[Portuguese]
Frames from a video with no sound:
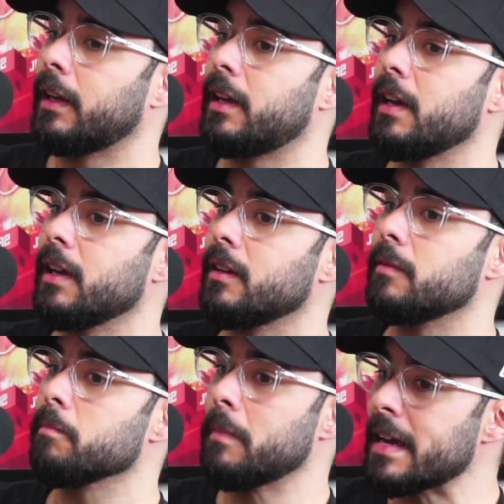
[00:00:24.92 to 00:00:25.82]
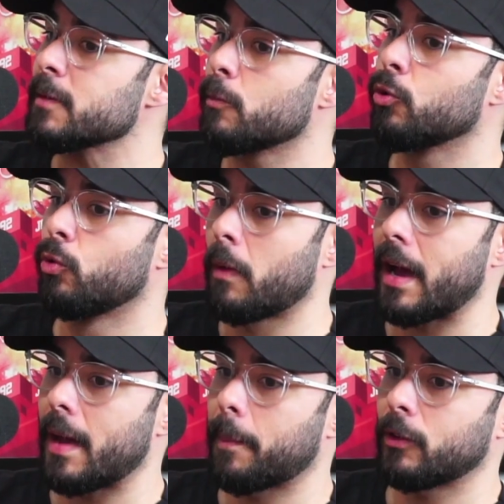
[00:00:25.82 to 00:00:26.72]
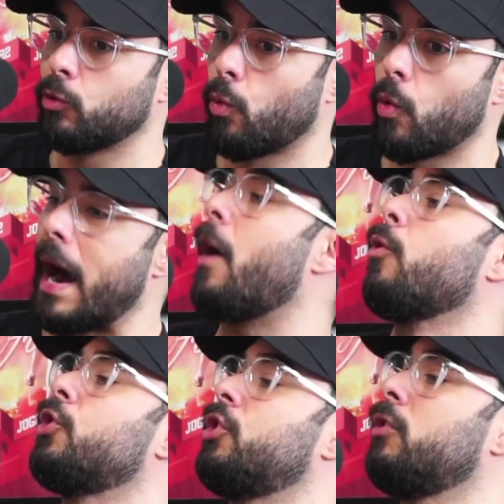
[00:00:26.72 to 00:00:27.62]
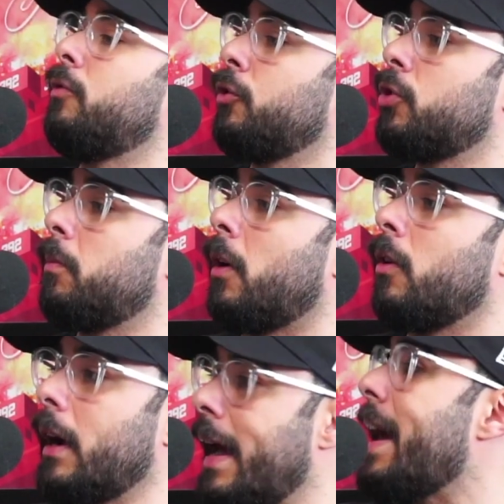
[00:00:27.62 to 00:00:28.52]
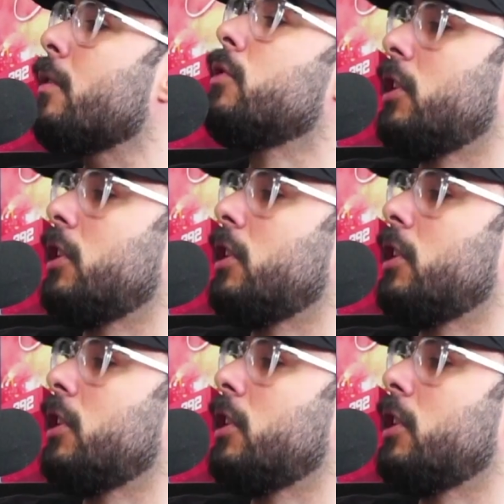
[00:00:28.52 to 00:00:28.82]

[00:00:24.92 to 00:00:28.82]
que, mesmo numa época do auge do futebol, era um